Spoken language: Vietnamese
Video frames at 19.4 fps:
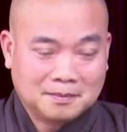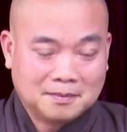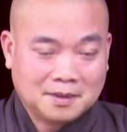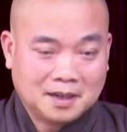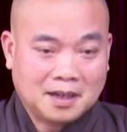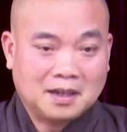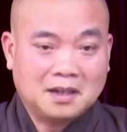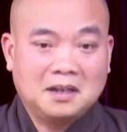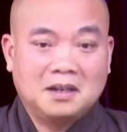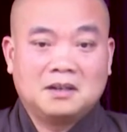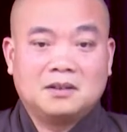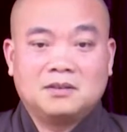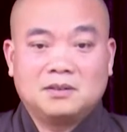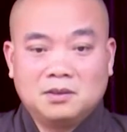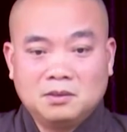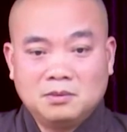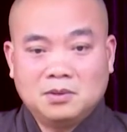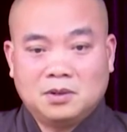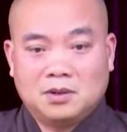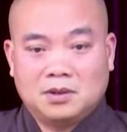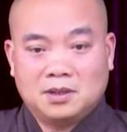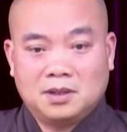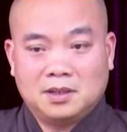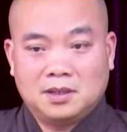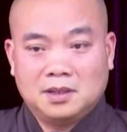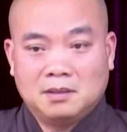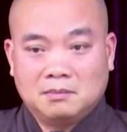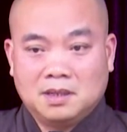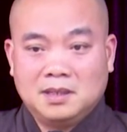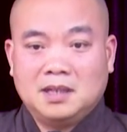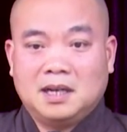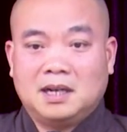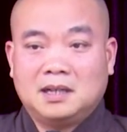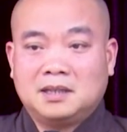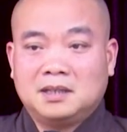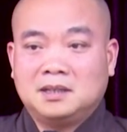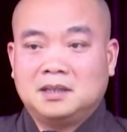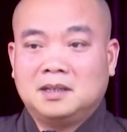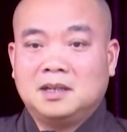Nha, nó đúng rồi Bây giờ
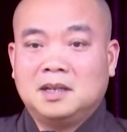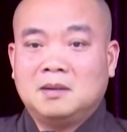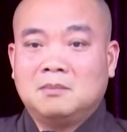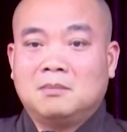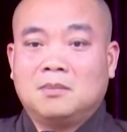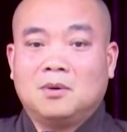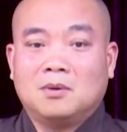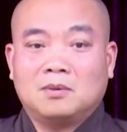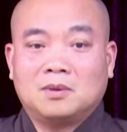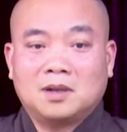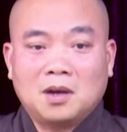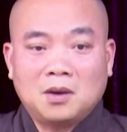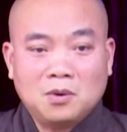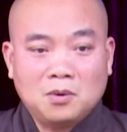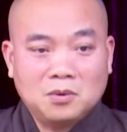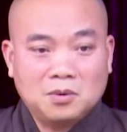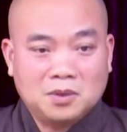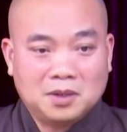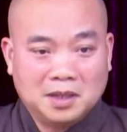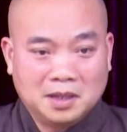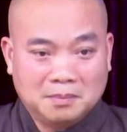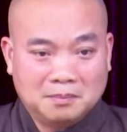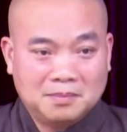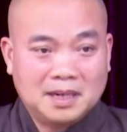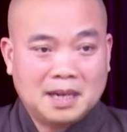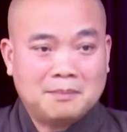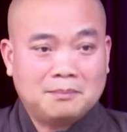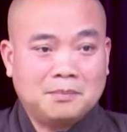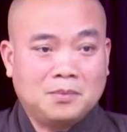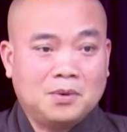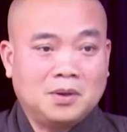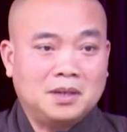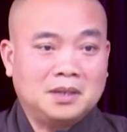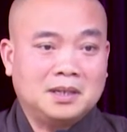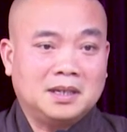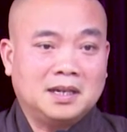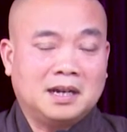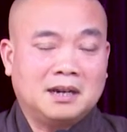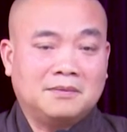cho nên một câu niệm nam mô
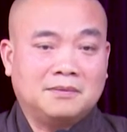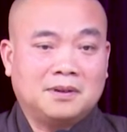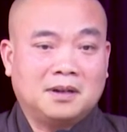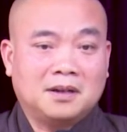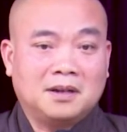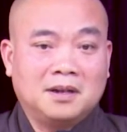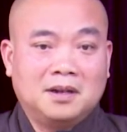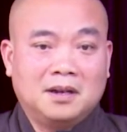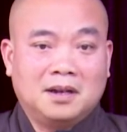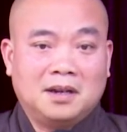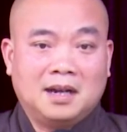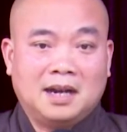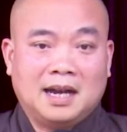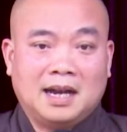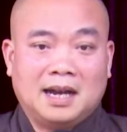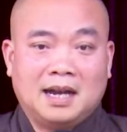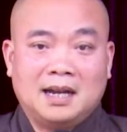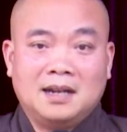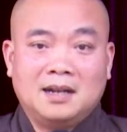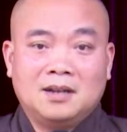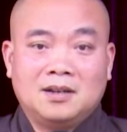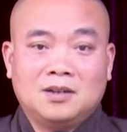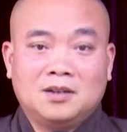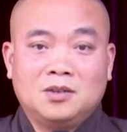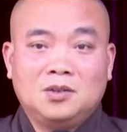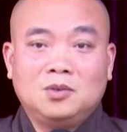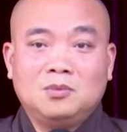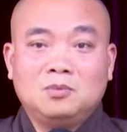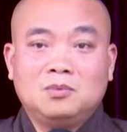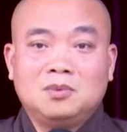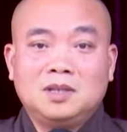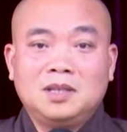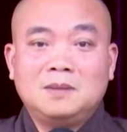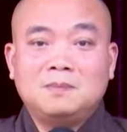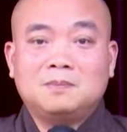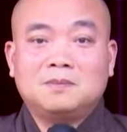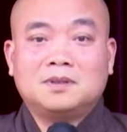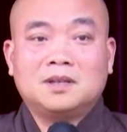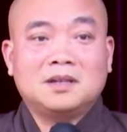a di đà phật là dung
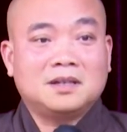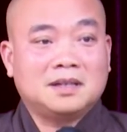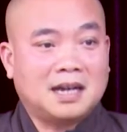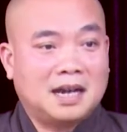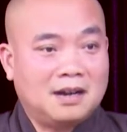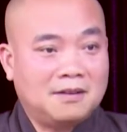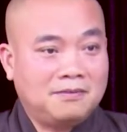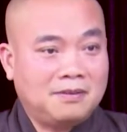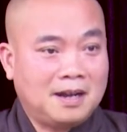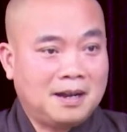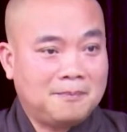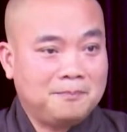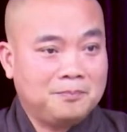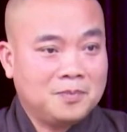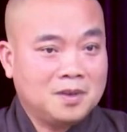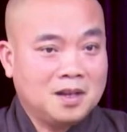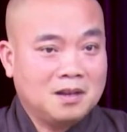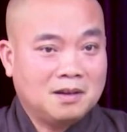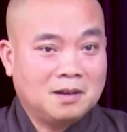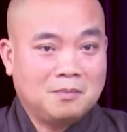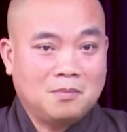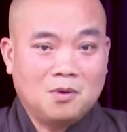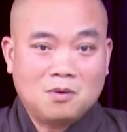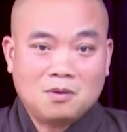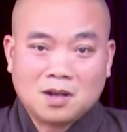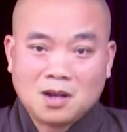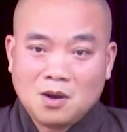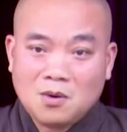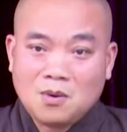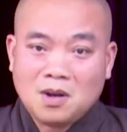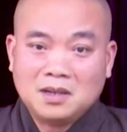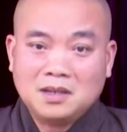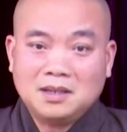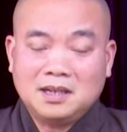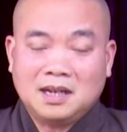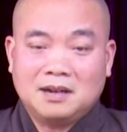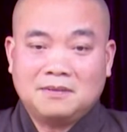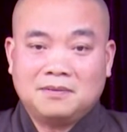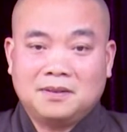nhiếp tất cả pháp một câu a
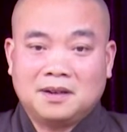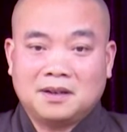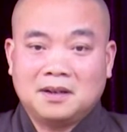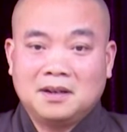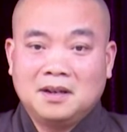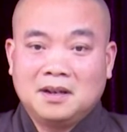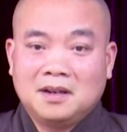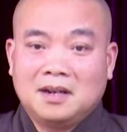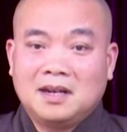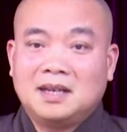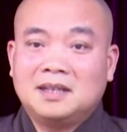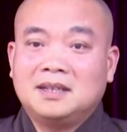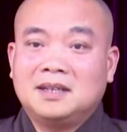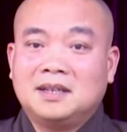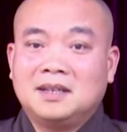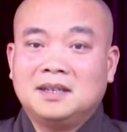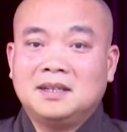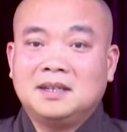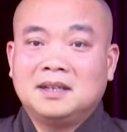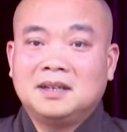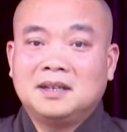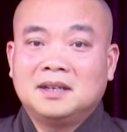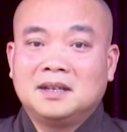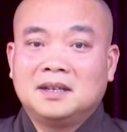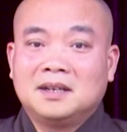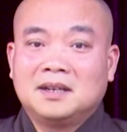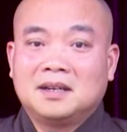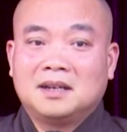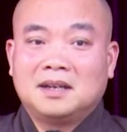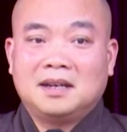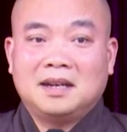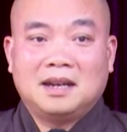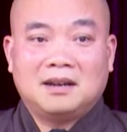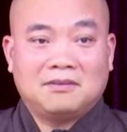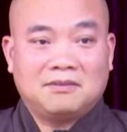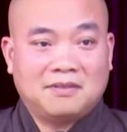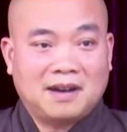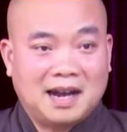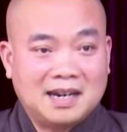di đà phật là gì
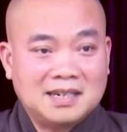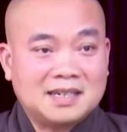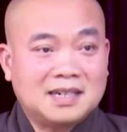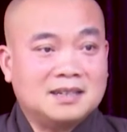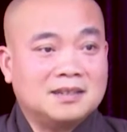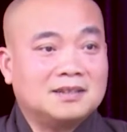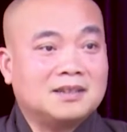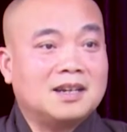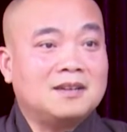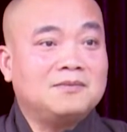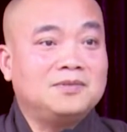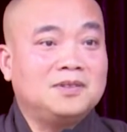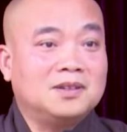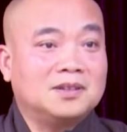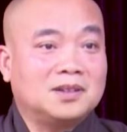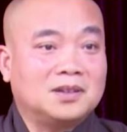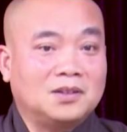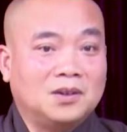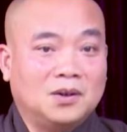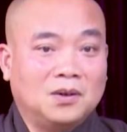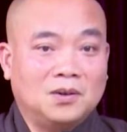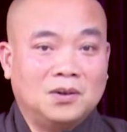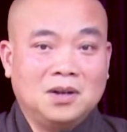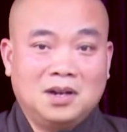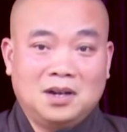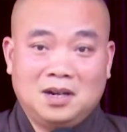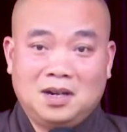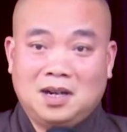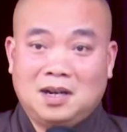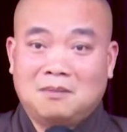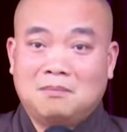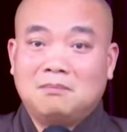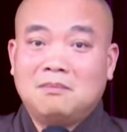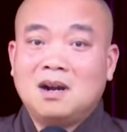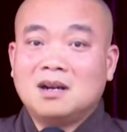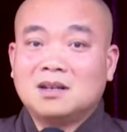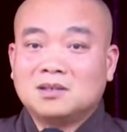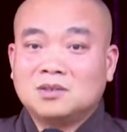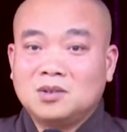là vãng sanh tây phương tịnh độ là
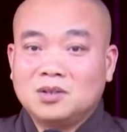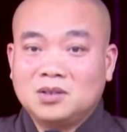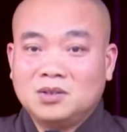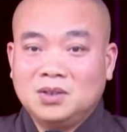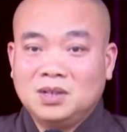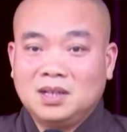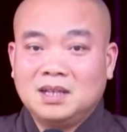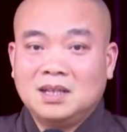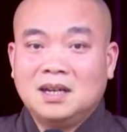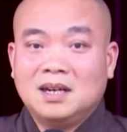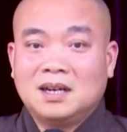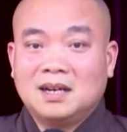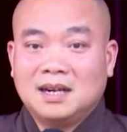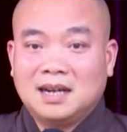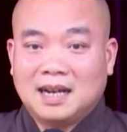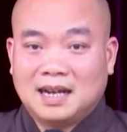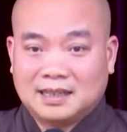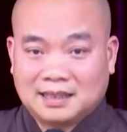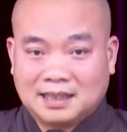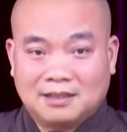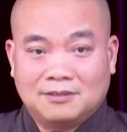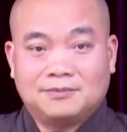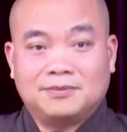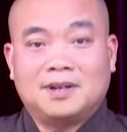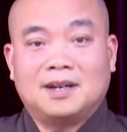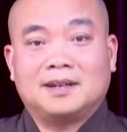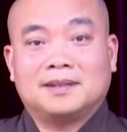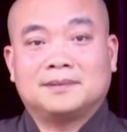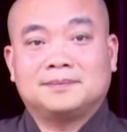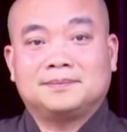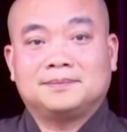bất thối chuyển là thành phật